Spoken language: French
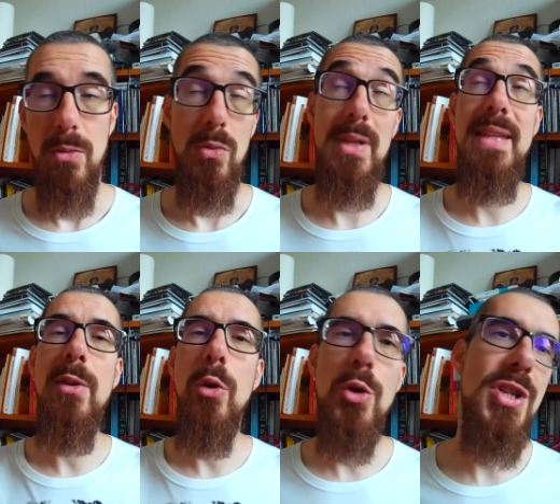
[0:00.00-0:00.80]

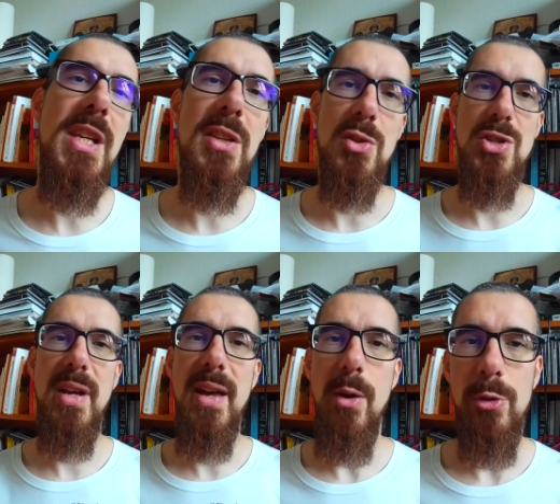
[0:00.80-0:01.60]
idéologique, je
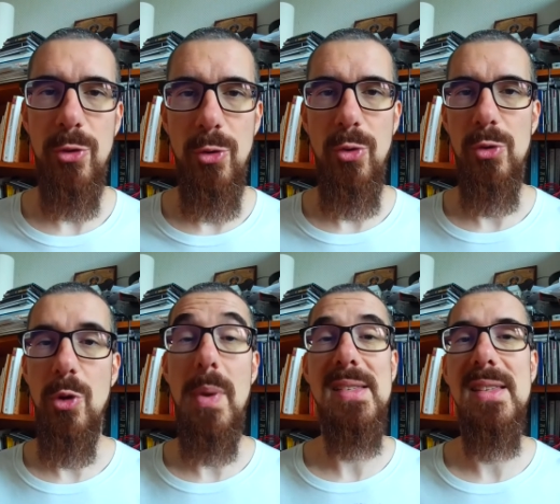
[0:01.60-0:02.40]
dirais, entre
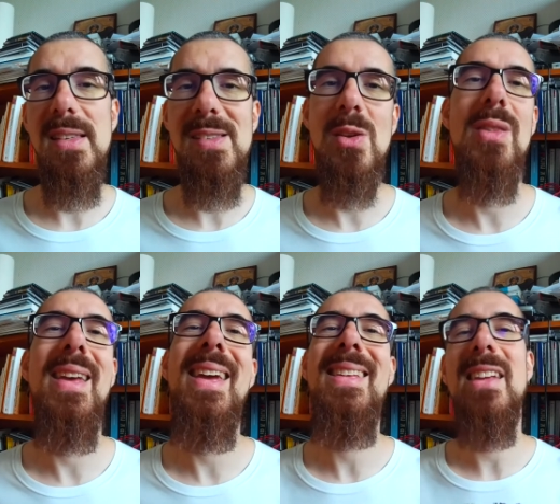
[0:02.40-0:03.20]
Thomas Edison
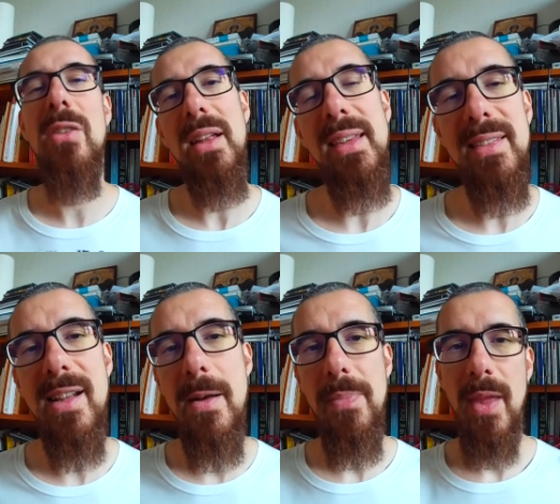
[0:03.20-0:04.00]
et Nikola
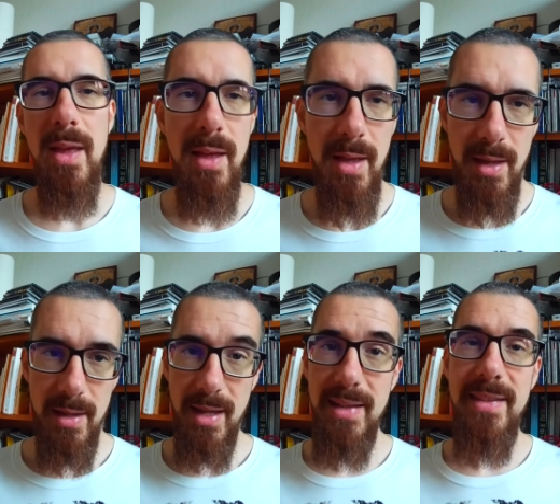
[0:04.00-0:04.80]
Tesla.
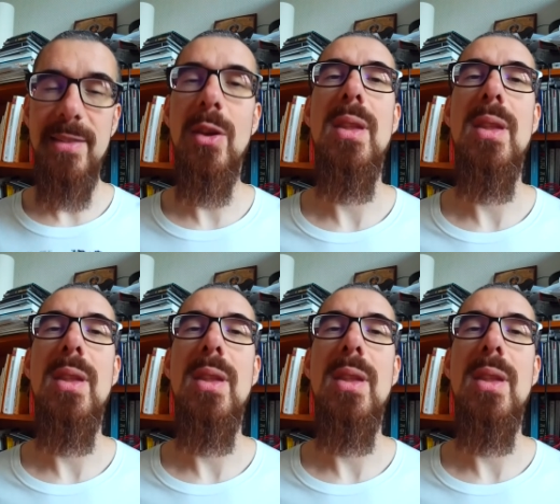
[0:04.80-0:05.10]
Edison